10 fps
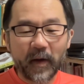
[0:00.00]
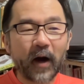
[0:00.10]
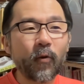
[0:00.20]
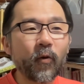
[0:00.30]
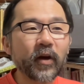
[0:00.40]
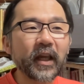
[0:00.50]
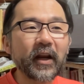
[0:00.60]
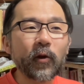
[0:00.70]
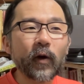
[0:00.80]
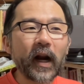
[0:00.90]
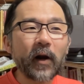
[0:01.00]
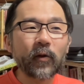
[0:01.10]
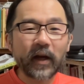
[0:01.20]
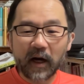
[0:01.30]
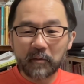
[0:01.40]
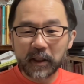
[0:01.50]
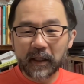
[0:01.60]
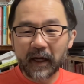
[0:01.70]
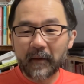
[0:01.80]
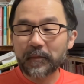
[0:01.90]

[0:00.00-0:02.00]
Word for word: あ、ここ切り取られると嫌かもしれない。